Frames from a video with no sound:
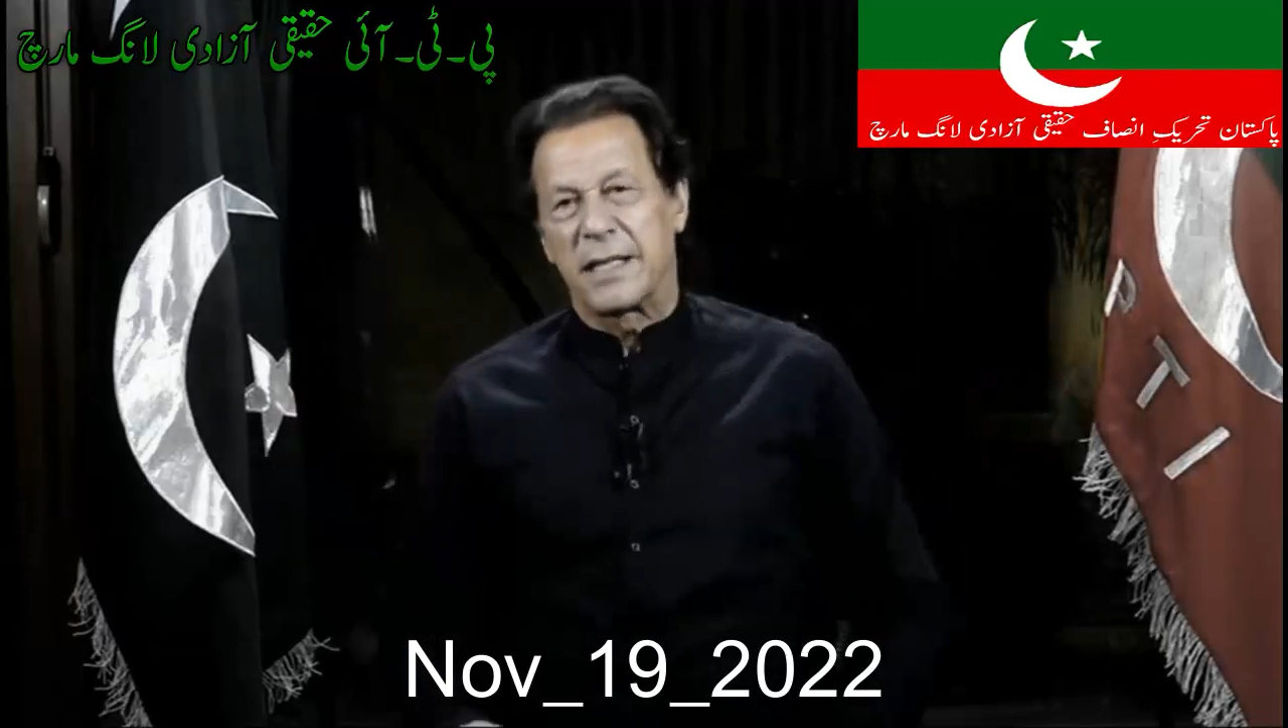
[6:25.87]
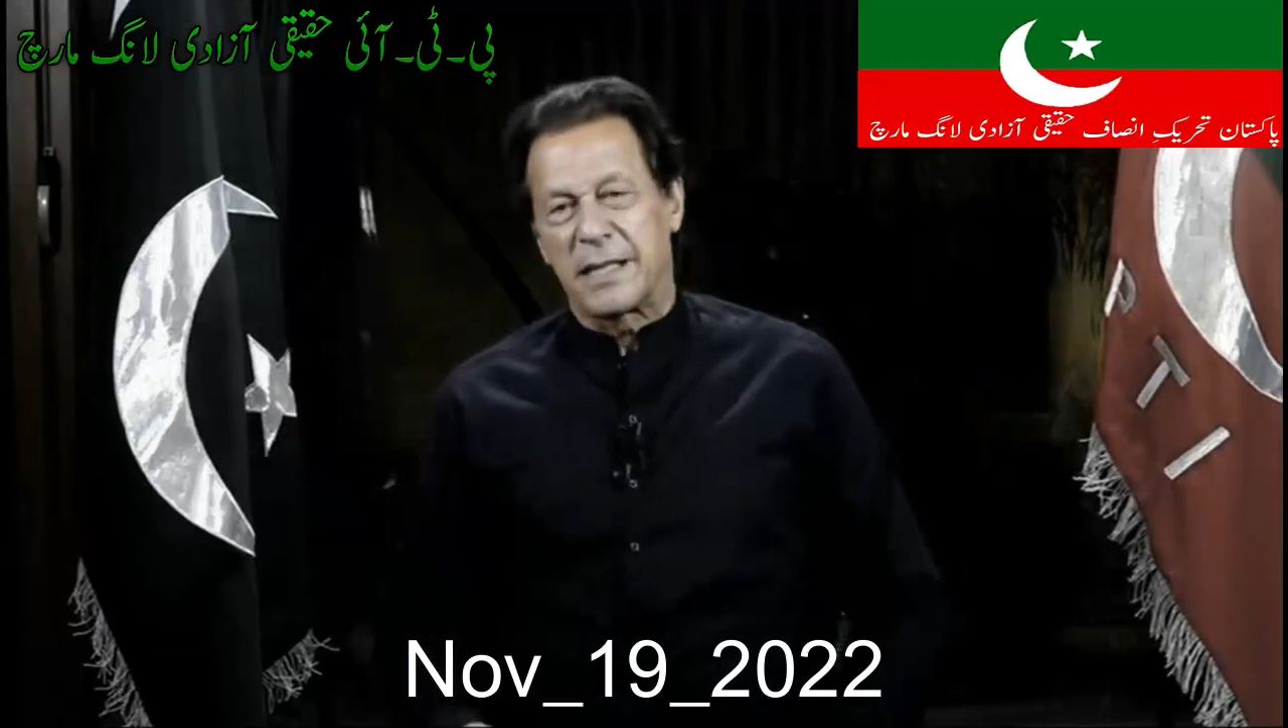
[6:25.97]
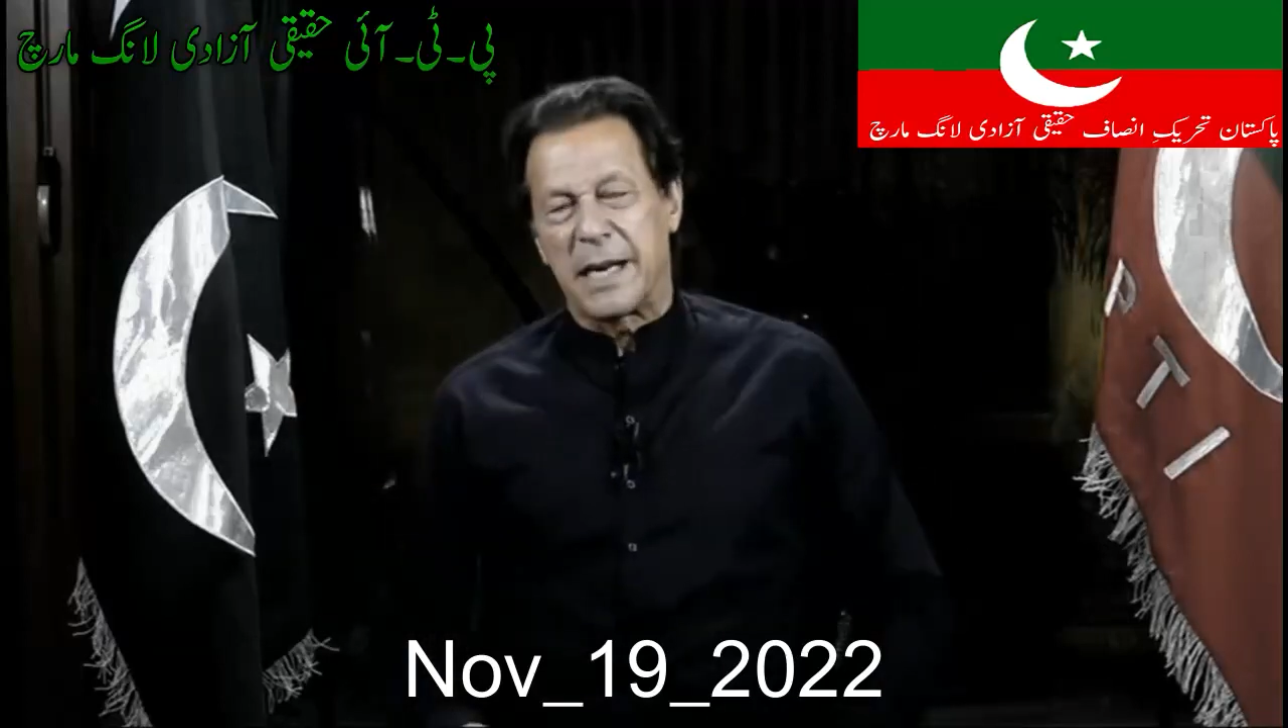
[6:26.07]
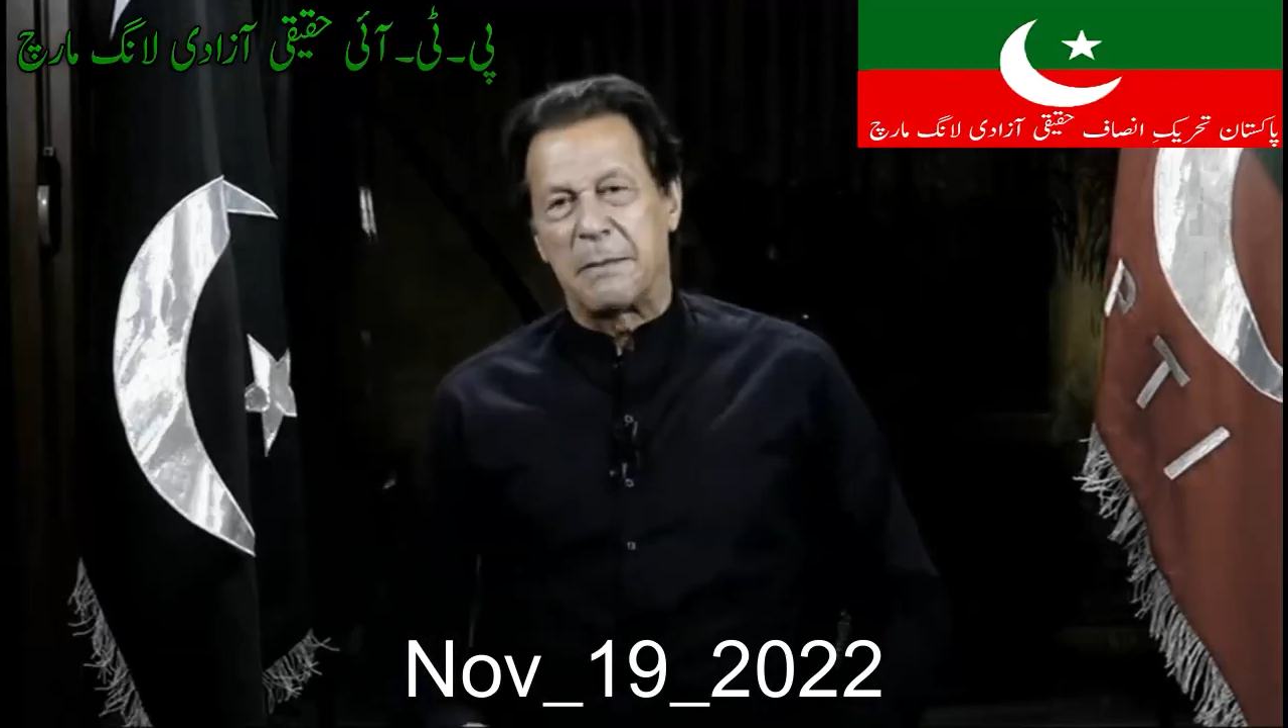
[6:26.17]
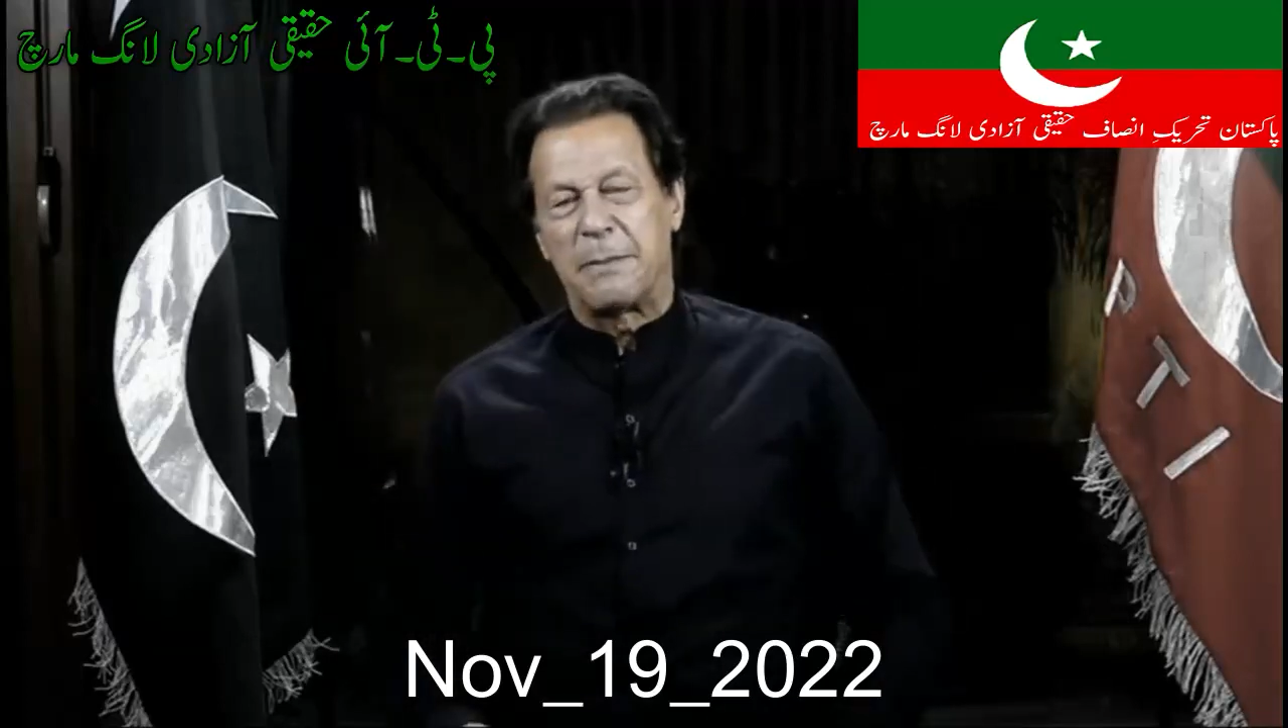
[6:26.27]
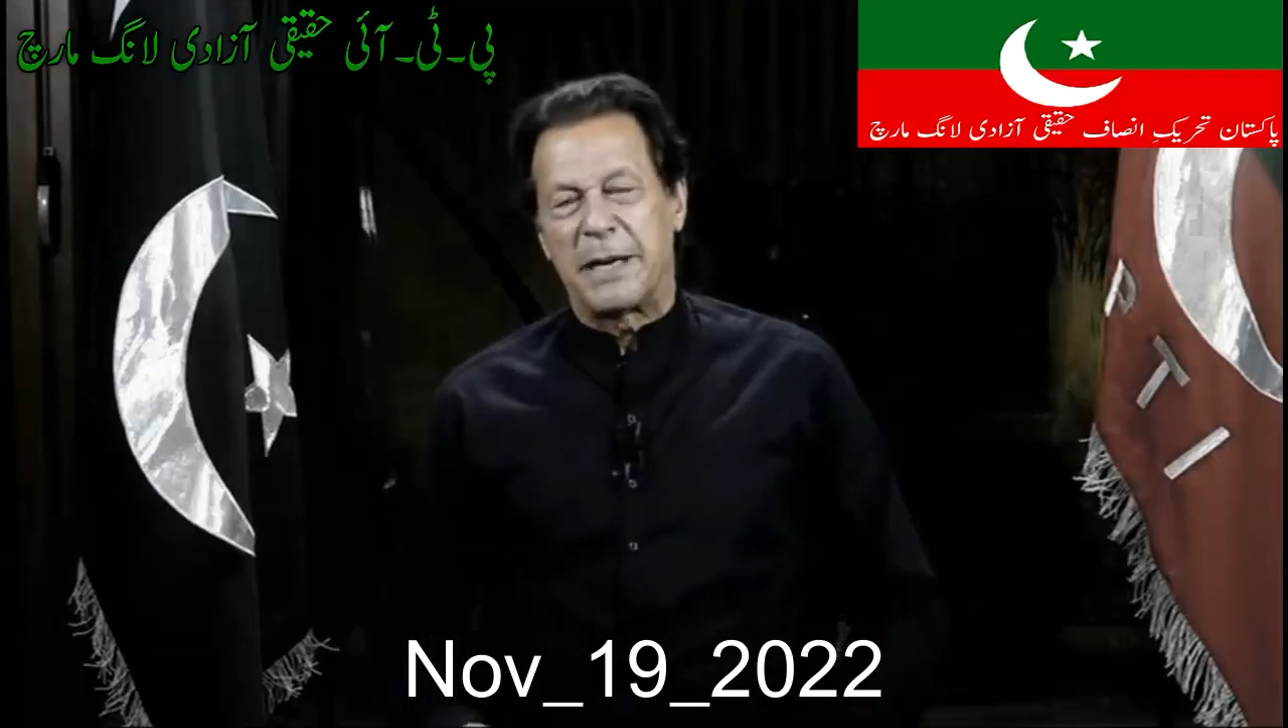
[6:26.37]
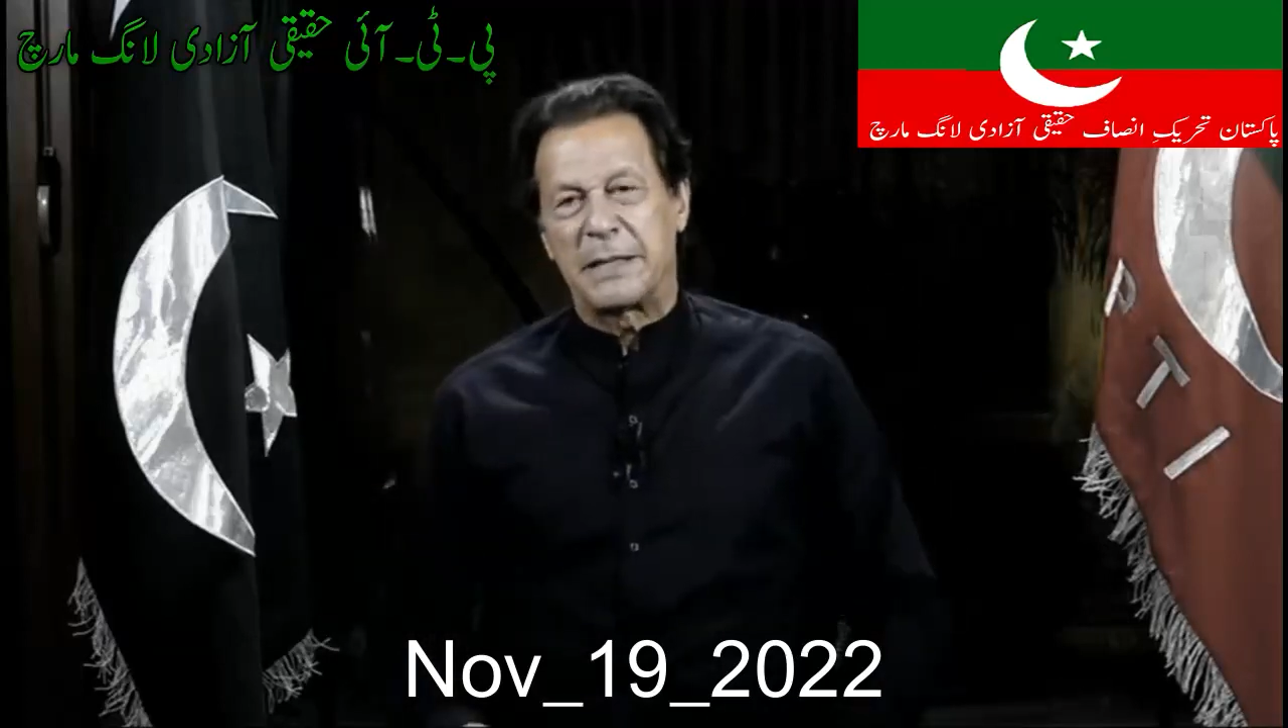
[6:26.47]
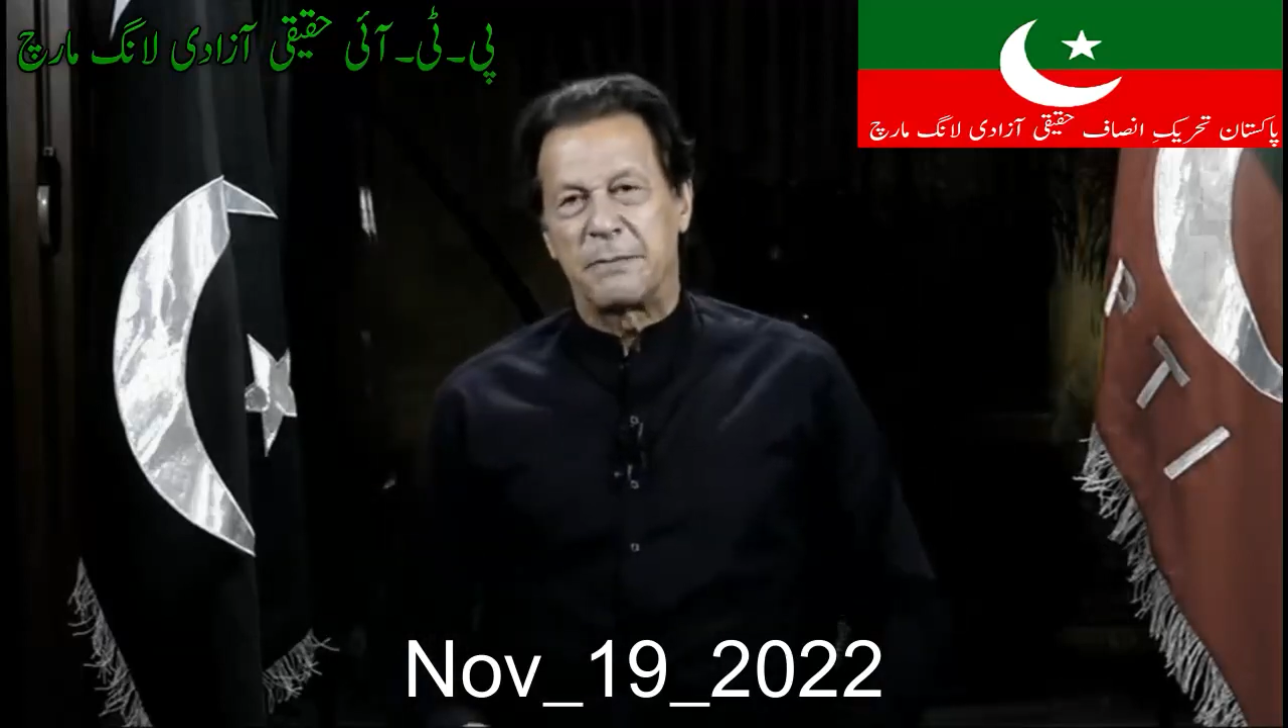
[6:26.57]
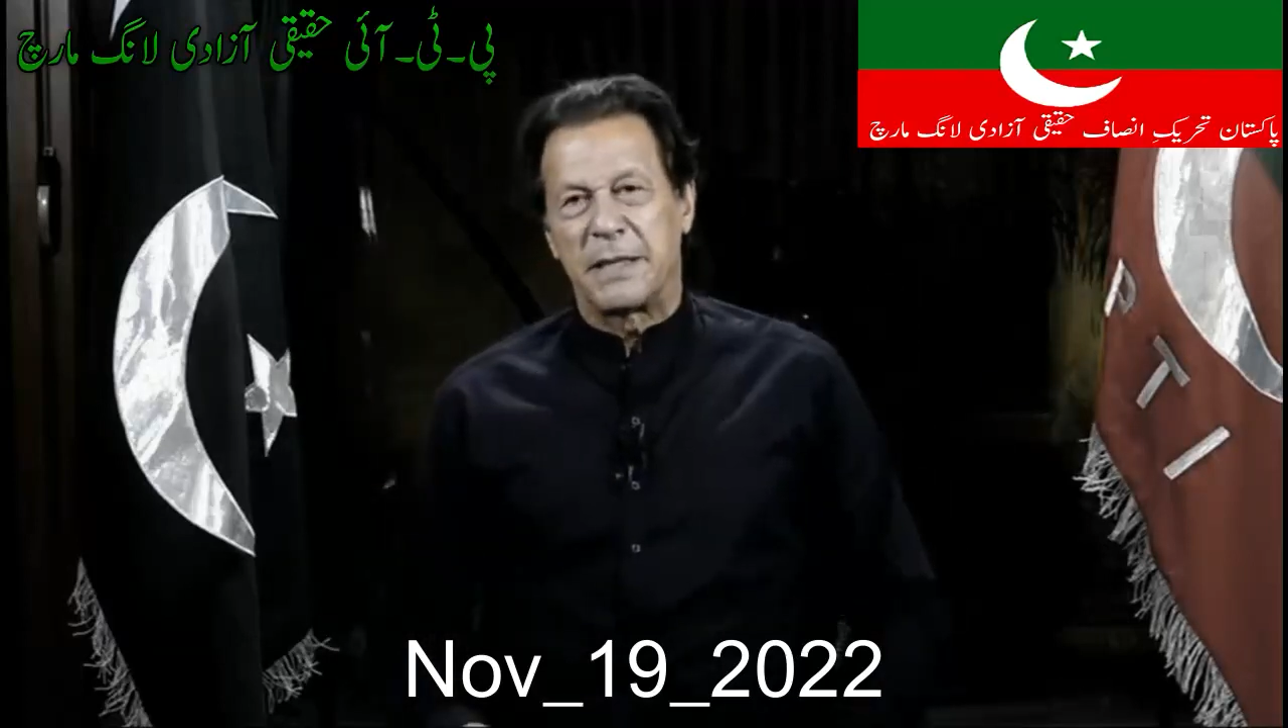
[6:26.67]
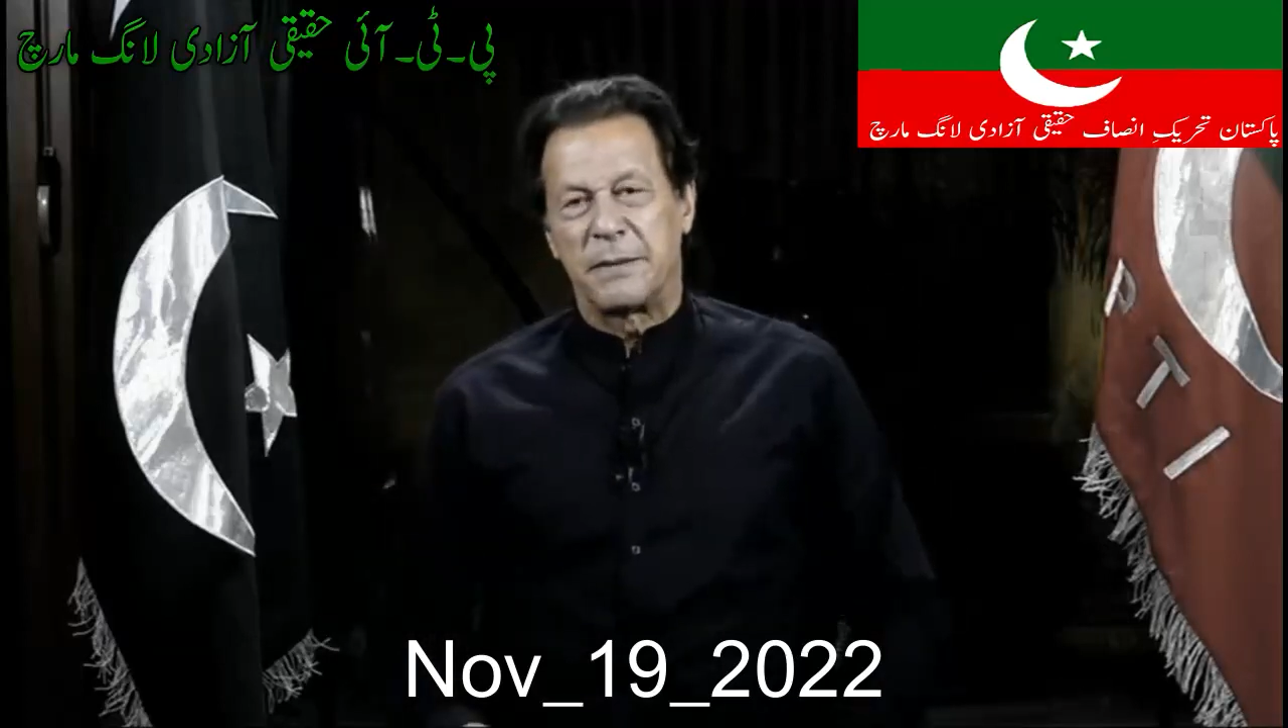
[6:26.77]

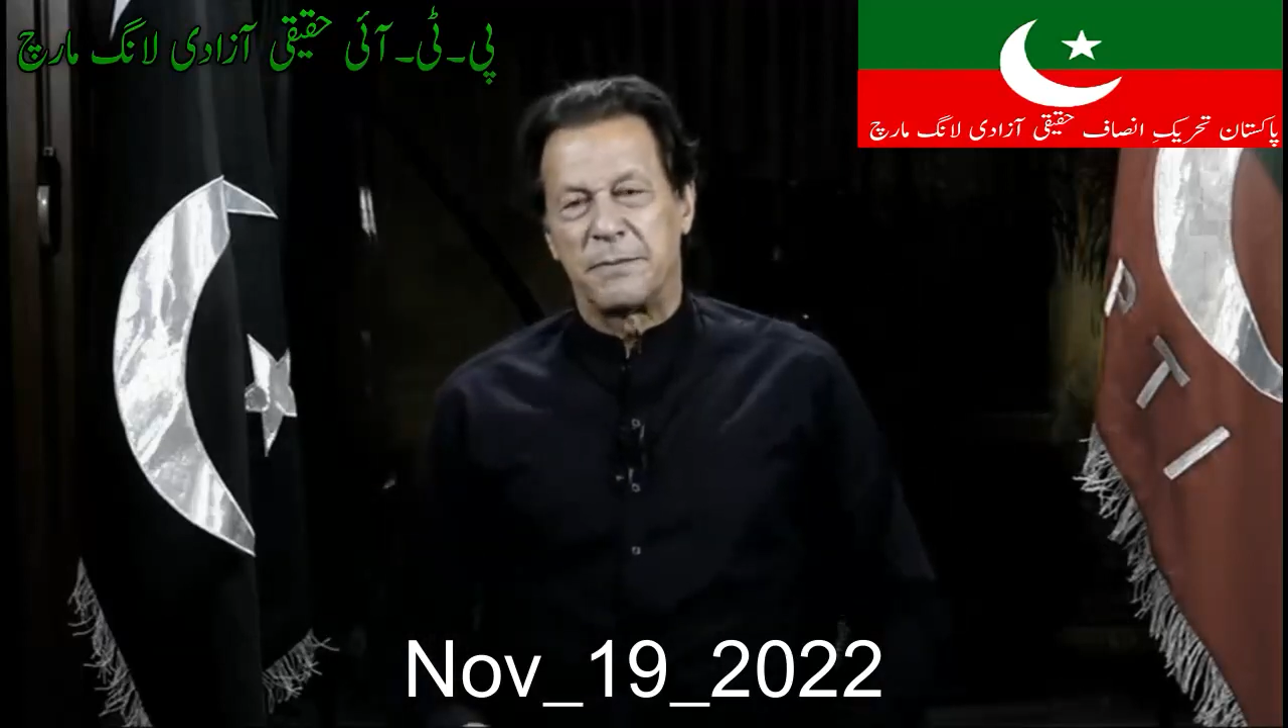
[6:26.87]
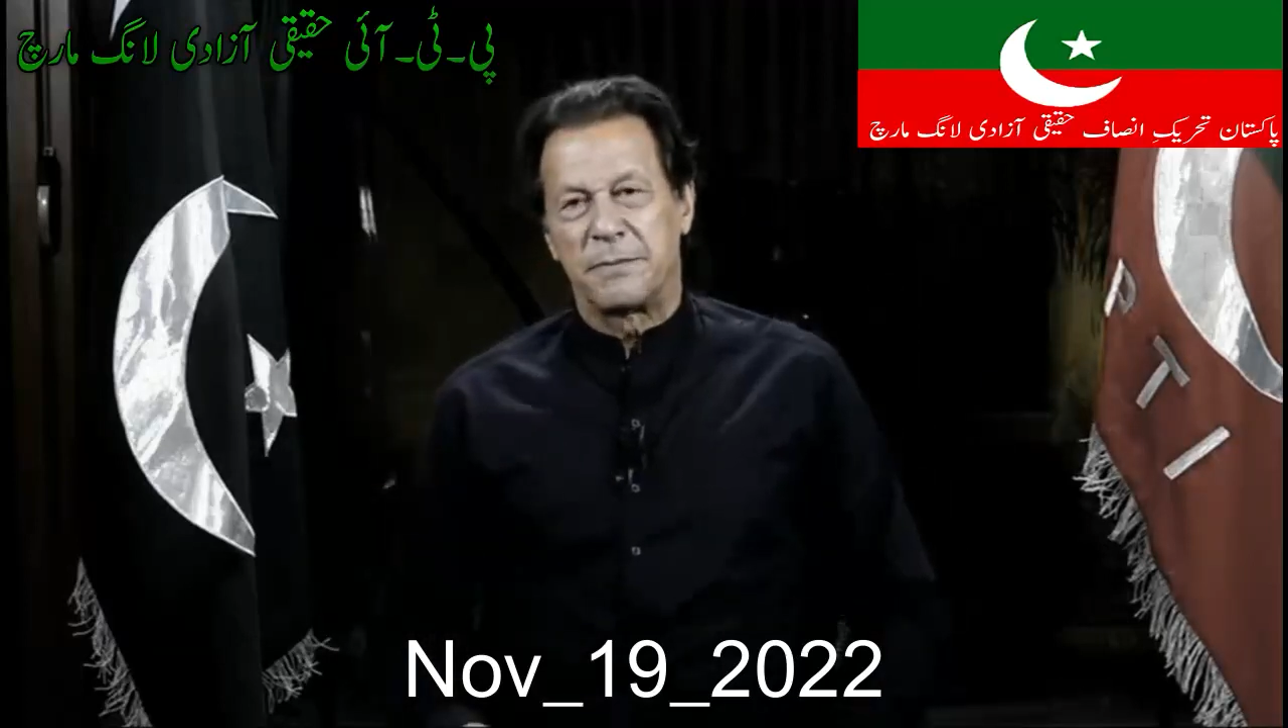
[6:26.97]
इस्लामाबाद में